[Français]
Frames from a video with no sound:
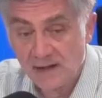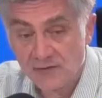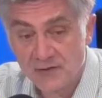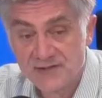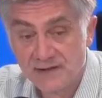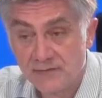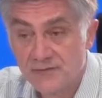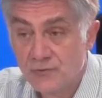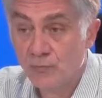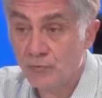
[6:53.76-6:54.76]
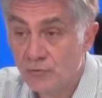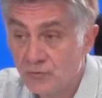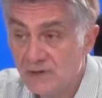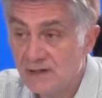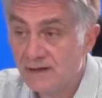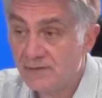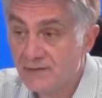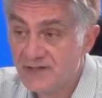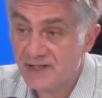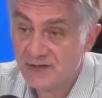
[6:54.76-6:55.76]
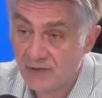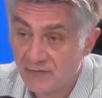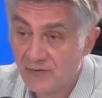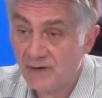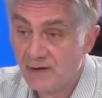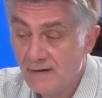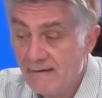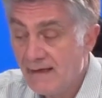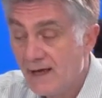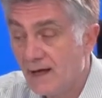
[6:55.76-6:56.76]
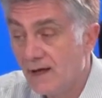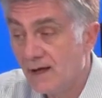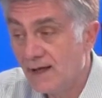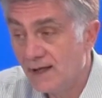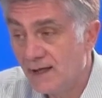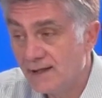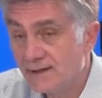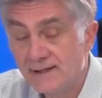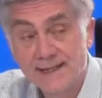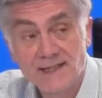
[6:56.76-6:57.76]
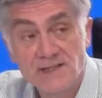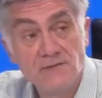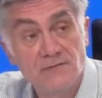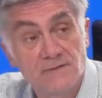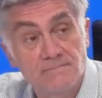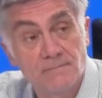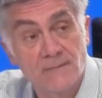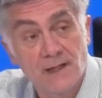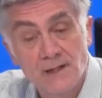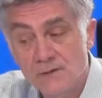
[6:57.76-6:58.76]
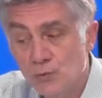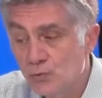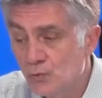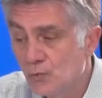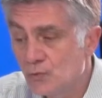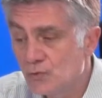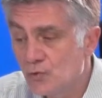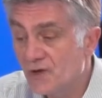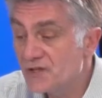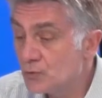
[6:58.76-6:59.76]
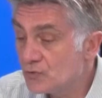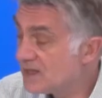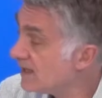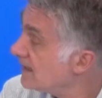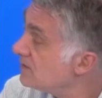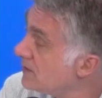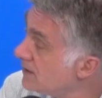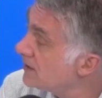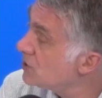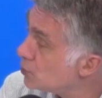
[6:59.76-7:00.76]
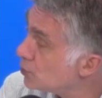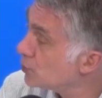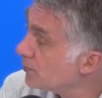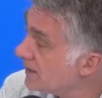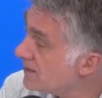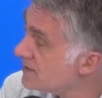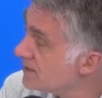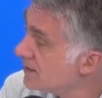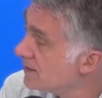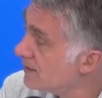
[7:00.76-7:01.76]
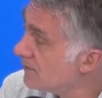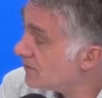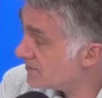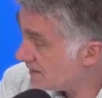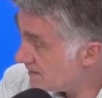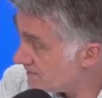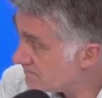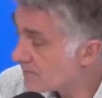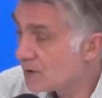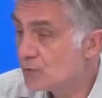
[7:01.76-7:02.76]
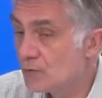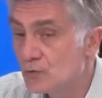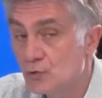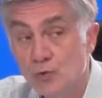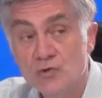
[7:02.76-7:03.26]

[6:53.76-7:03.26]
la France à vendre son produit, à vendre ses offres, à être attractive. Donc ce réseau, c'est 4000 dirigeants d'entreprises françaises, françaises sur